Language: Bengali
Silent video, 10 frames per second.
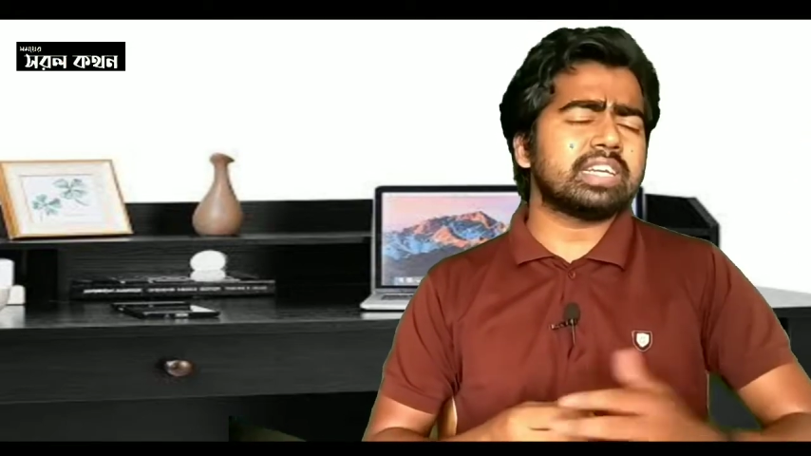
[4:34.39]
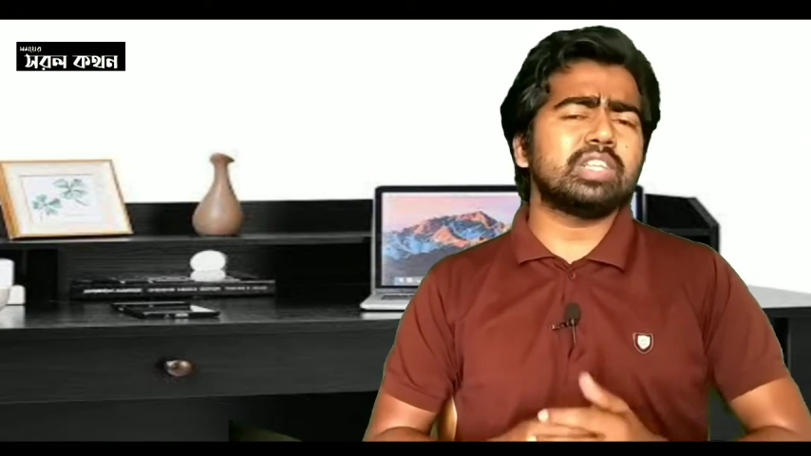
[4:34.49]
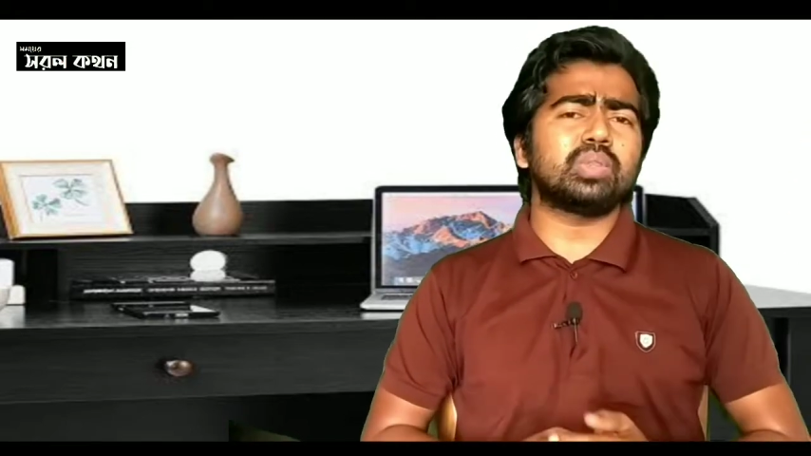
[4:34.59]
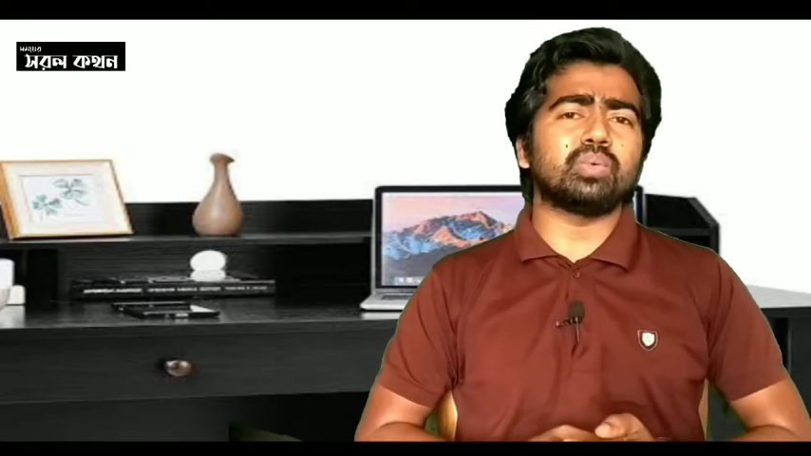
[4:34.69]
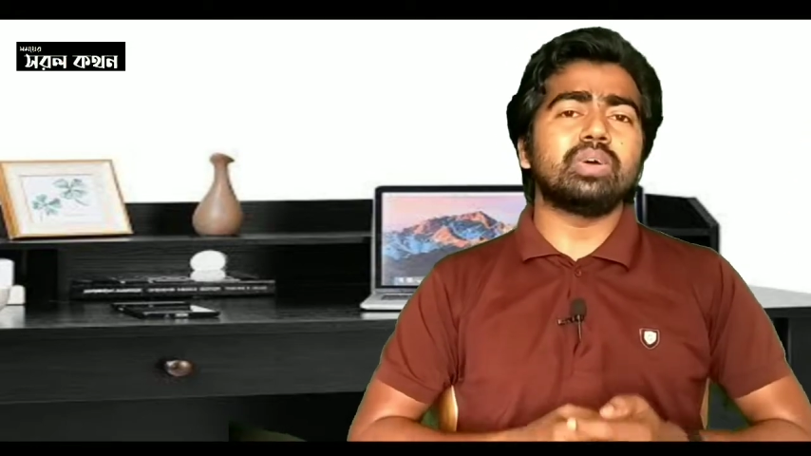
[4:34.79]

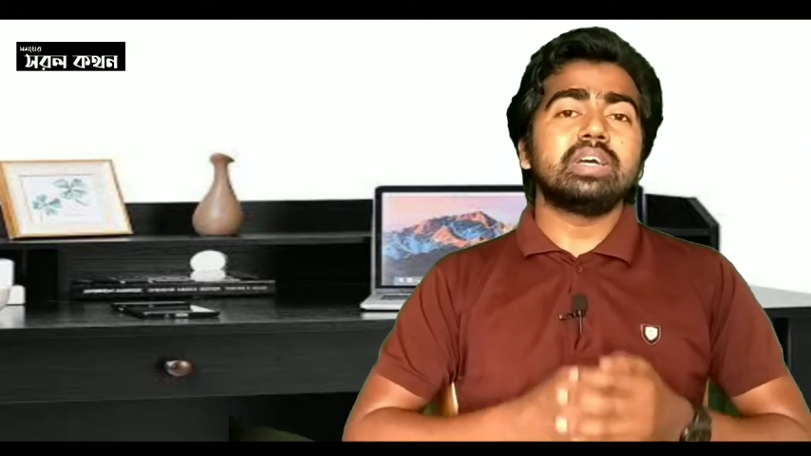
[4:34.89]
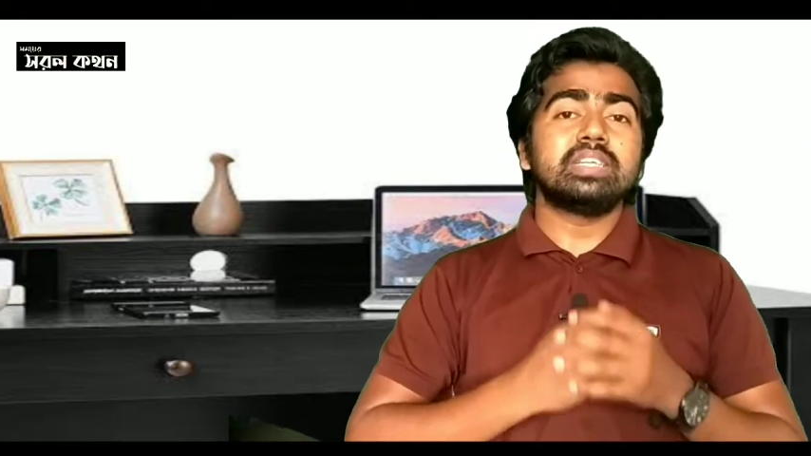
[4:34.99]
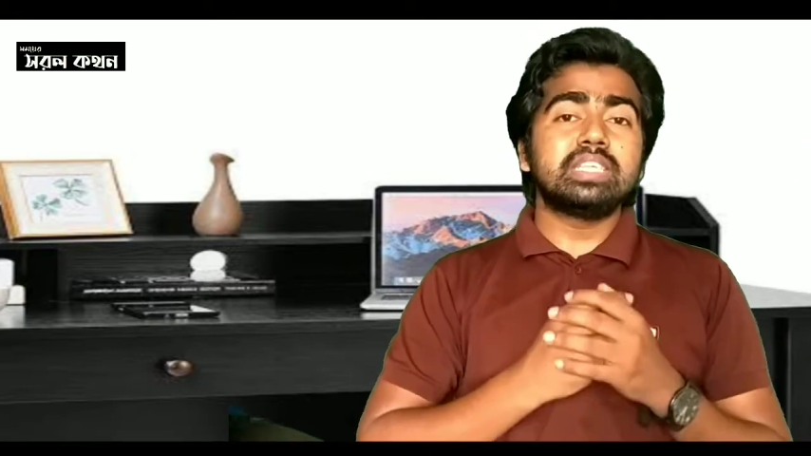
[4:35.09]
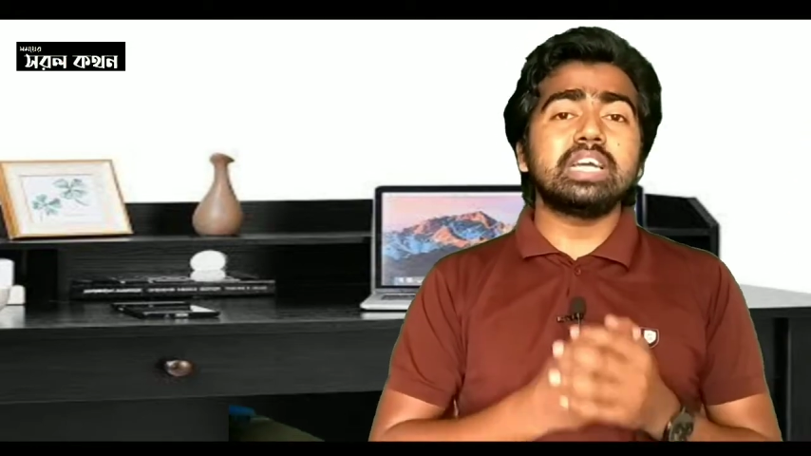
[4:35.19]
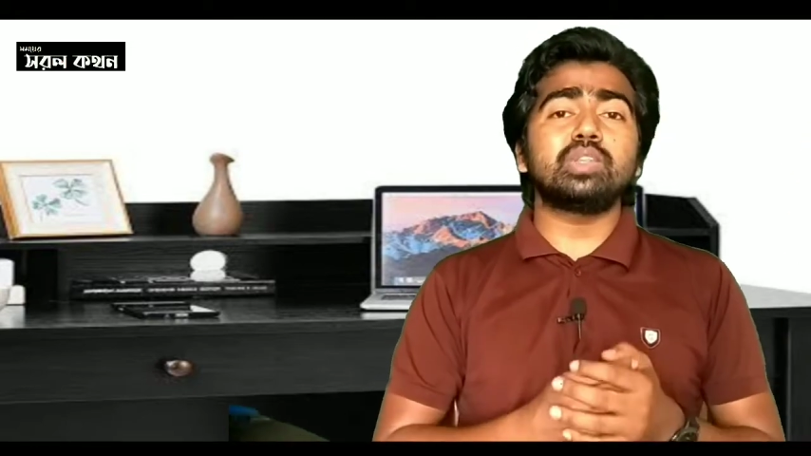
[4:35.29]
কিন্তু
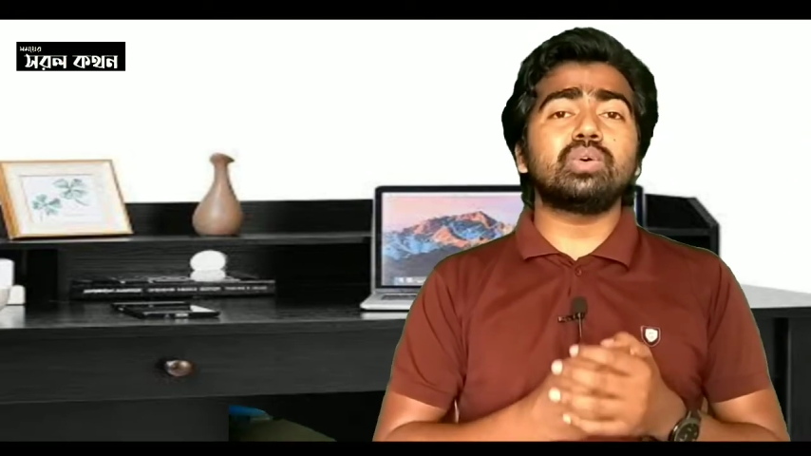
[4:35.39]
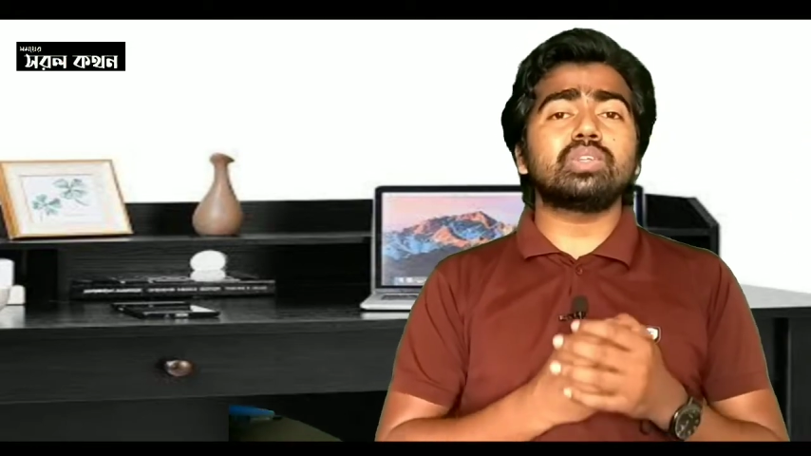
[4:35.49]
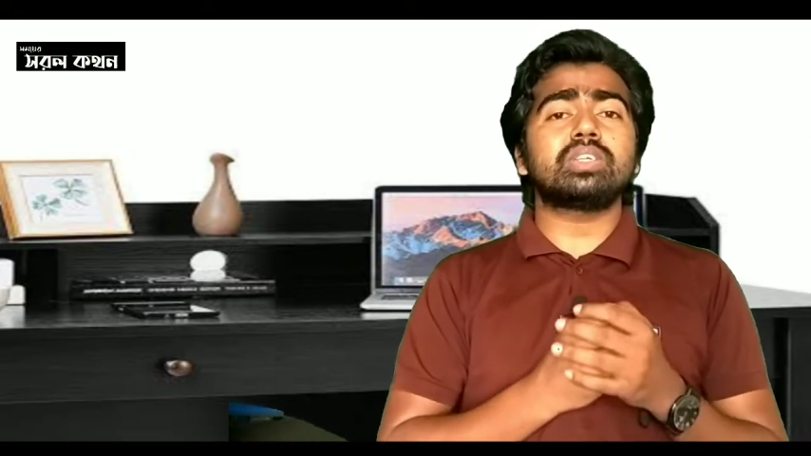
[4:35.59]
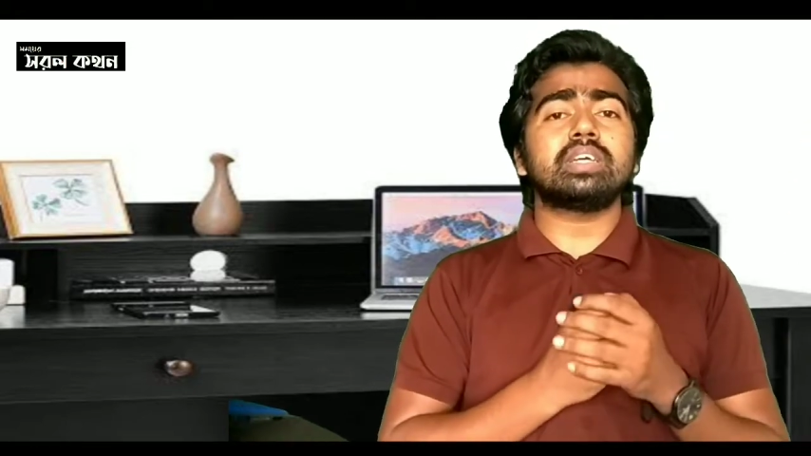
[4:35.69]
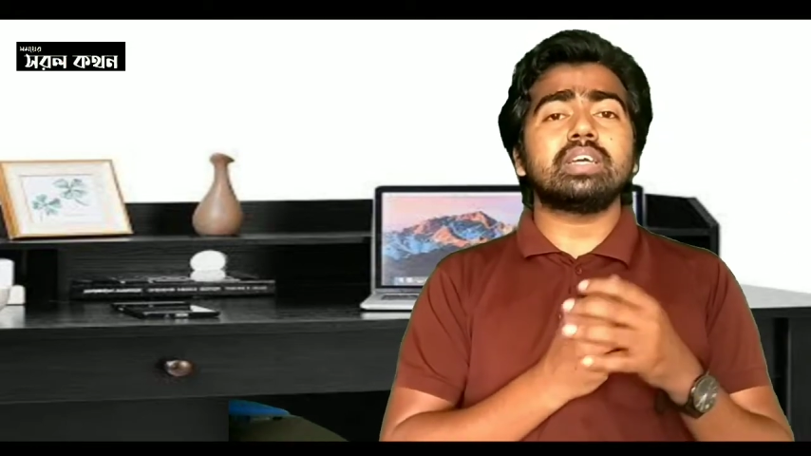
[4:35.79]
যেহেতু
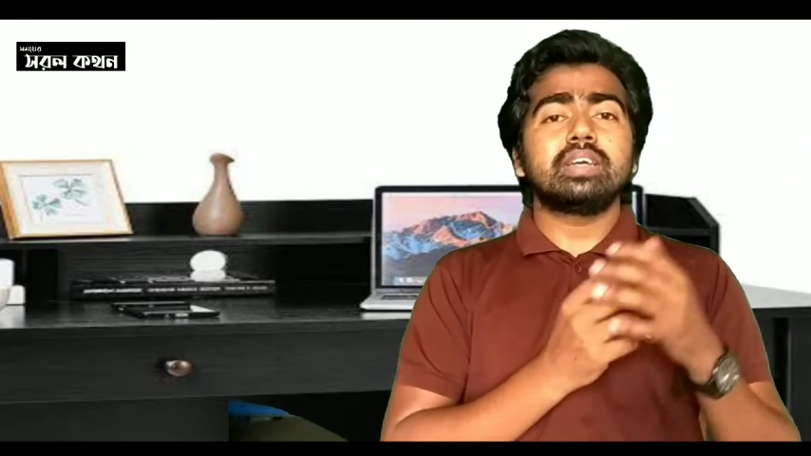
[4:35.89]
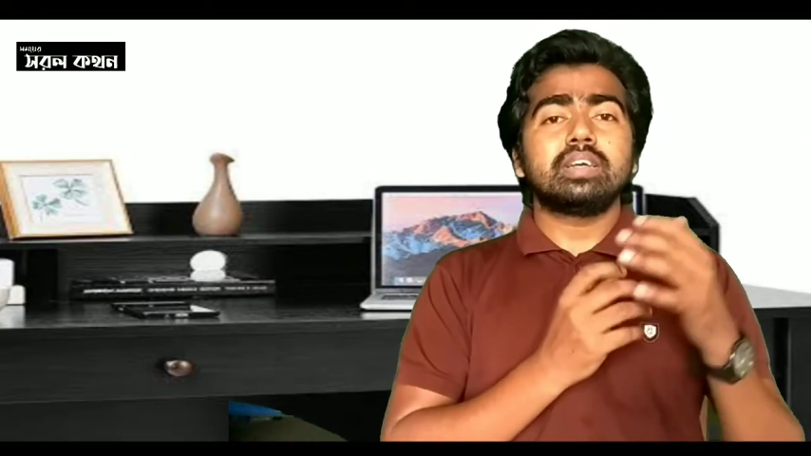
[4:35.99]
হচ্ছে